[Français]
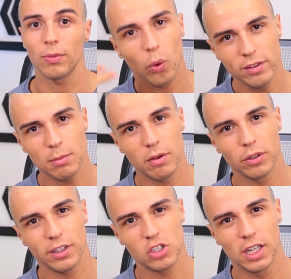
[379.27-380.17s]
Troisième
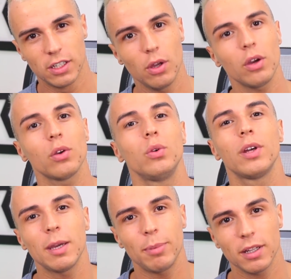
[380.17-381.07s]
avantage des gainers,
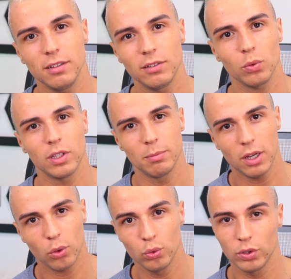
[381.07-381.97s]
une répartition des
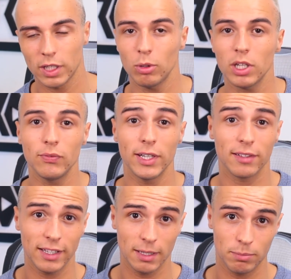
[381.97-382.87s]
macronutriments qui va
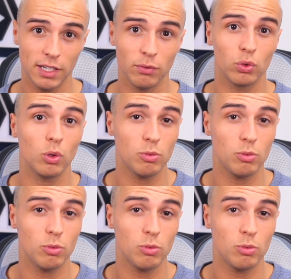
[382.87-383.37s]
être adaptée à vos